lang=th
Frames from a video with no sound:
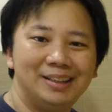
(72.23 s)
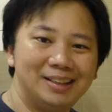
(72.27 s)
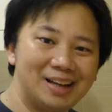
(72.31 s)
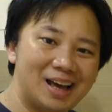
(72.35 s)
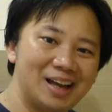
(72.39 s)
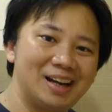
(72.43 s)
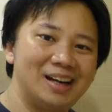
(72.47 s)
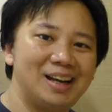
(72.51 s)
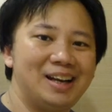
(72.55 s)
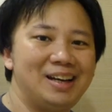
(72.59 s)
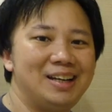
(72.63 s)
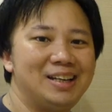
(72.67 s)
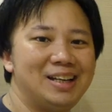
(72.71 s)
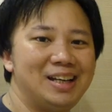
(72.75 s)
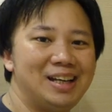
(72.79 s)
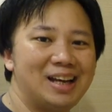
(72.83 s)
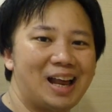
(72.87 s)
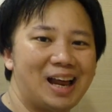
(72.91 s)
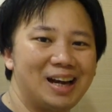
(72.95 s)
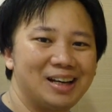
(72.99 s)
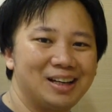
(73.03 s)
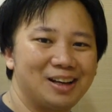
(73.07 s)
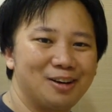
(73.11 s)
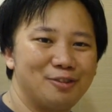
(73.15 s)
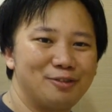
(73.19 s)
นั่งเล่นที่
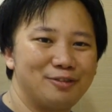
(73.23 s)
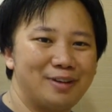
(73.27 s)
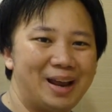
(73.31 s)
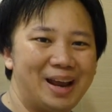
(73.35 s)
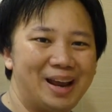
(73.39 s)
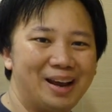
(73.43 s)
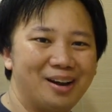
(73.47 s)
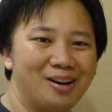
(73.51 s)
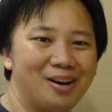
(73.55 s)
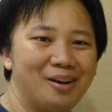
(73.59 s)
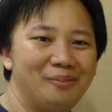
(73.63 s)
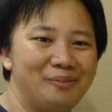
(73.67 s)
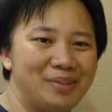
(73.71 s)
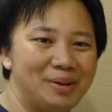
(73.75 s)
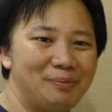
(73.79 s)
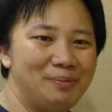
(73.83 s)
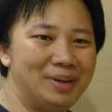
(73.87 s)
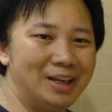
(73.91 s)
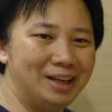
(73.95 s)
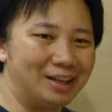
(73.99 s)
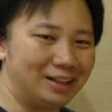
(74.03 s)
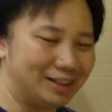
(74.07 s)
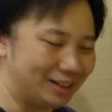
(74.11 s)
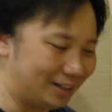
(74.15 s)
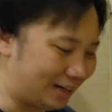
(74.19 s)
ร้านกาแฟก็ไม่
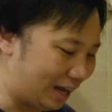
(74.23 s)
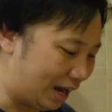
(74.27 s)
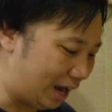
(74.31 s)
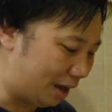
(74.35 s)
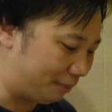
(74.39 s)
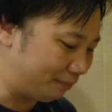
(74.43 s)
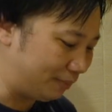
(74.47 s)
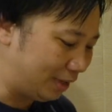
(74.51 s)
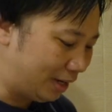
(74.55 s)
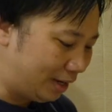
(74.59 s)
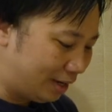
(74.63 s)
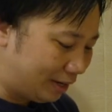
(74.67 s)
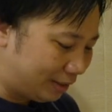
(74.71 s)
ผิดนะครับ